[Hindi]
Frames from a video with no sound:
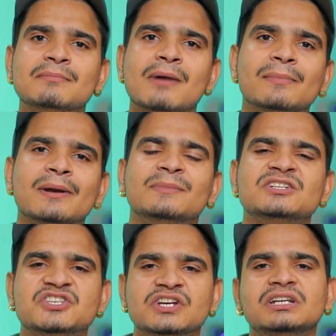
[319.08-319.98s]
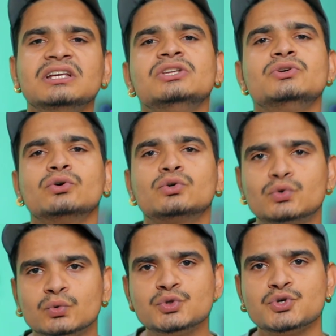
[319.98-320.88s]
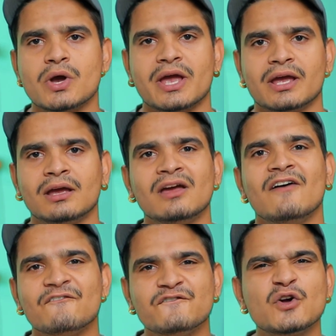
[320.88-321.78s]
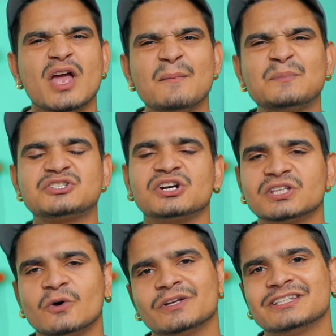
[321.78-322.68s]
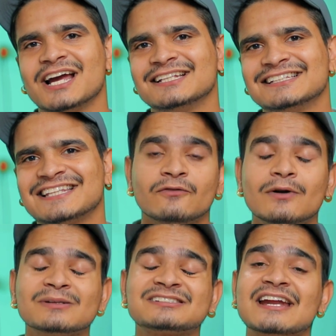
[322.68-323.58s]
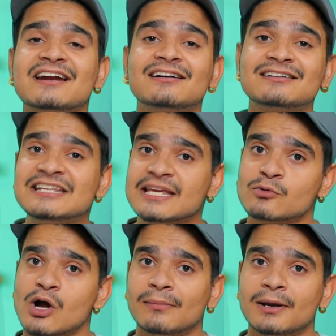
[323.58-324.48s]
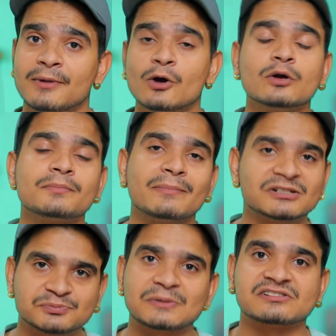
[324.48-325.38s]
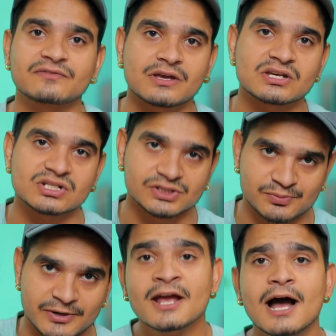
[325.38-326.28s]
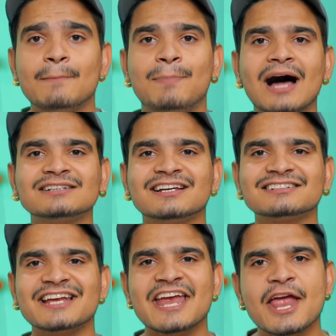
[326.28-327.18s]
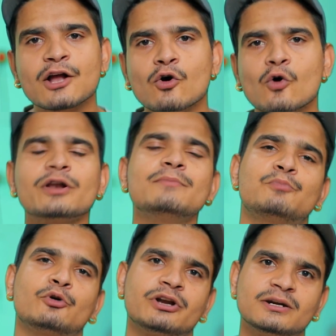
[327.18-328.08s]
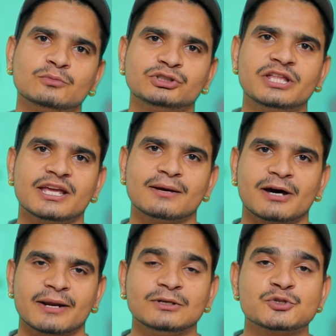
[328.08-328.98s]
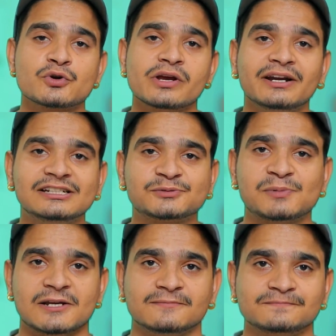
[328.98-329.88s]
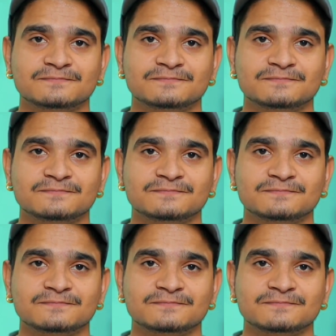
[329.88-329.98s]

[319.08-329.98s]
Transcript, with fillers: के मामले में जी टी नियो टू जो है वो यहाँ पिछड़ता हुआ दिखाई देता है वन प्लस नाइन आर टी के मुकाबले में ऑन पेपर स्पेसिफिकेशन में अब बात करते हैं एक और इंपॉर्टेंट मुद्दे के बारे में जो कि है डिस्प्ले